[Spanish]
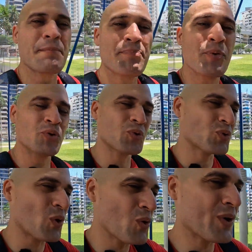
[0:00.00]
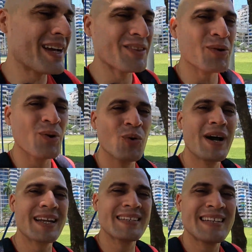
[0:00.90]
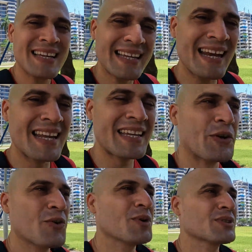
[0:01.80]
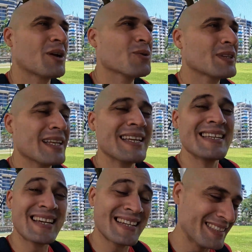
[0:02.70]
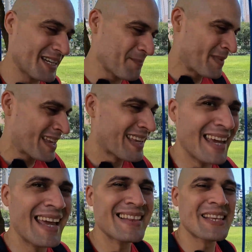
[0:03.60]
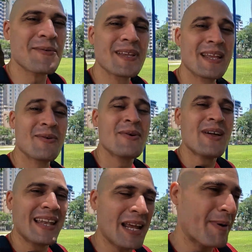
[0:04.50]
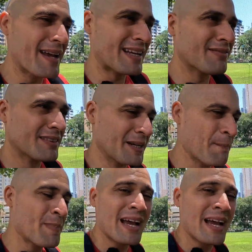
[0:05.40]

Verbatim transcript: por todos estos lugares que les quiero mostrar a ustedes y que sé que este video les va a encantar.